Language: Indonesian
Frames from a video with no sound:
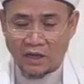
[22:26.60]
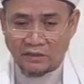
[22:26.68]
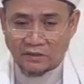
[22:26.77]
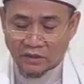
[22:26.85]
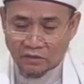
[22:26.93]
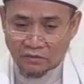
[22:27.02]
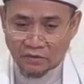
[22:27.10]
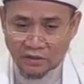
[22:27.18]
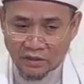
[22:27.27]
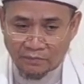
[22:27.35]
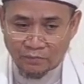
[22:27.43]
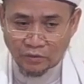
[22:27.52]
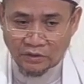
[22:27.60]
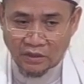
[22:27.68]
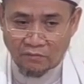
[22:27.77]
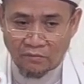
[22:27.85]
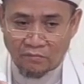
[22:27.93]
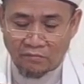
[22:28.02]
tidak merasa
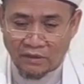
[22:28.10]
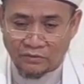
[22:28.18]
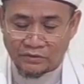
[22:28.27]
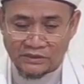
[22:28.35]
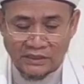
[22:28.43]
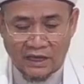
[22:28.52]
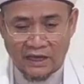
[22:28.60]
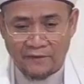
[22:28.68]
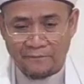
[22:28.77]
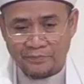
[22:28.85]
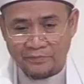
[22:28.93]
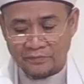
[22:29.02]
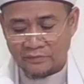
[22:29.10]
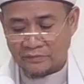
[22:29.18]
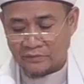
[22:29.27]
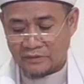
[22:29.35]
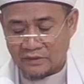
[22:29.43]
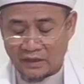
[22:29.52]
bahwa kita unus nyaman
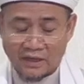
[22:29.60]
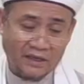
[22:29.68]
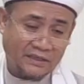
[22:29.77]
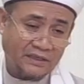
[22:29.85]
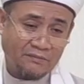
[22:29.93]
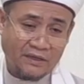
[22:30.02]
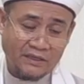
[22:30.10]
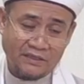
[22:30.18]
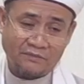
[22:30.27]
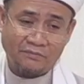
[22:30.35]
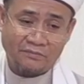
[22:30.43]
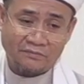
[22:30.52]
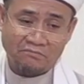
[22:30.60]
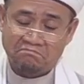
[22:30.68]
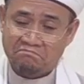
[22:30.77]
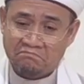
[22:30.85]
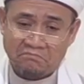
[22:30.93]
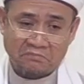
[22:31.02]
ya, mesra
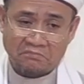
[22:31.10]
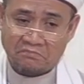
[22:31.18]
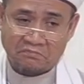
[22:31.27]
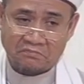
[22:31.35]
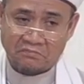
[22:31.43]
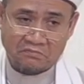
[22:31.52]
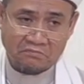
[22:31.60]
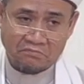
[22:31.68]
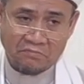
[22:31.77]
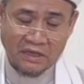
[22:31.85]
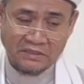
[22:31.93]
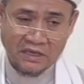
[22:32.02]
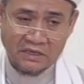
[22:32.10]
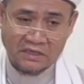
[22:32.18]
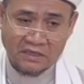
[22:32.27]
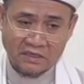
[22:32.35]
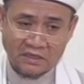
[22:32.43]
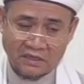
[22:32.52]
begitu artinya
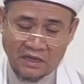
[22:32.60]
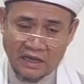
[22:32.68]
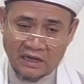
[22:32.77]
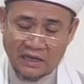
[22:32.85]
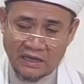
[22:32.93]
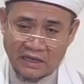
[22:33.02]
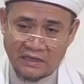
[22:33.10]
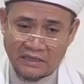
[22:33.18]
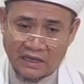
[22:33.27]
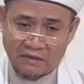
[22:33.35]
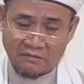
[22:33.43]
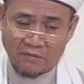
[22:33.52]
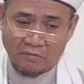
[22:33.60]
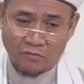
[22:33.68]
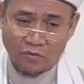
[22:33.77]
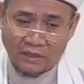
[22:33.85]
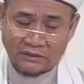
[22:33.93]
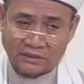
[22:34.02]
bersifat bergantung kepada
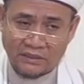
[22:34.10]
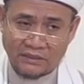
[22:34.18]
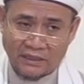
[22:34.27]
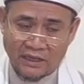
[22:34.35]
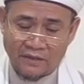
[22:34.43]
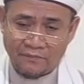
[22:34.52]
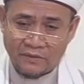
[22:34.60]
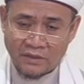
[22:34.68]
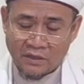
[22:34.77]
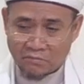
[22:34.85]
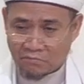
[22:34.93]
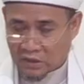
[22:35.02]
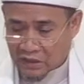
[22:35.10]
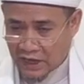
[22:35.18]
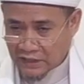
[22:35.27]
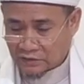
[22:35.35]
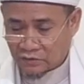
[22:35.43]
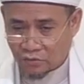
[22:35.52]
Allah maka berarti Allah
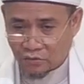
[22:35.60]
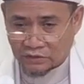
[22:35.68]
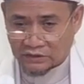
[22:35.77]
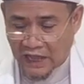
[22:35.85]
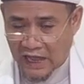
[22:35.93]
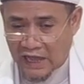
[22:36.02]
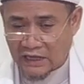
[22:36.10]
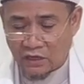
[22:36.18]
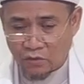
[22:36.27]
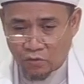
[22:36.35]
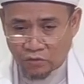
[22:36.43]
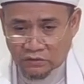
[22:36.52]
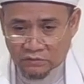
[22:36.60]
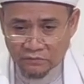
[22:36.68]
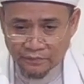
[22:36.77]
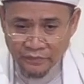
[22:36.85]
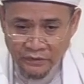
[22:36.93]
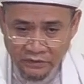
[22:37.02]
menginginkan kita bersama
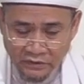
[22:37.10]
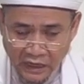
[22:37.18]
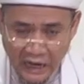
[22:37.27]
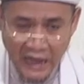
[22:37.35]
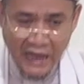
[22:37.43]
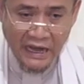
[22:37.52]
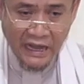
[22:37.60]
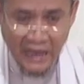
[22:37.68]
Allah unus